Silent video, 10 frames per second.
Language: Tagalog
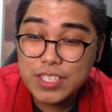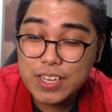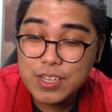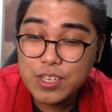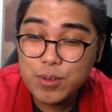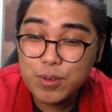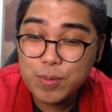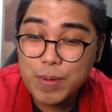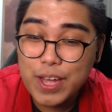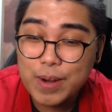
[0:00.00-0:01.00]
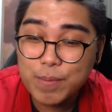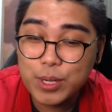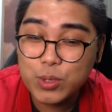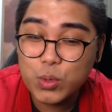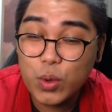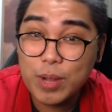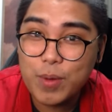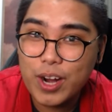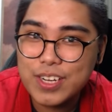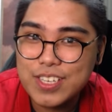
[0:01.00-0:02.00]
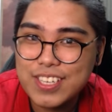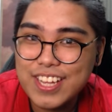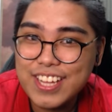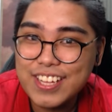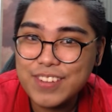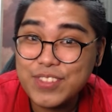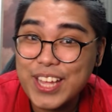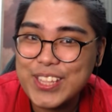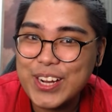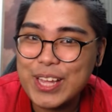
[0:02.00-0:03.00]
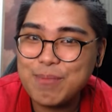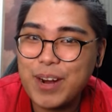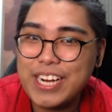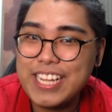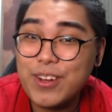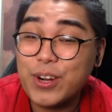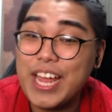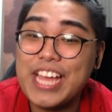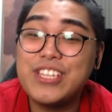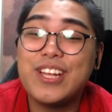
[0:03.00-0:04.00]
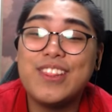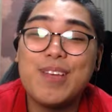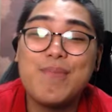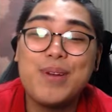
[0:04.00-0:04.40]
na rin siguro para mag 12 hours netherite mining or ancient debris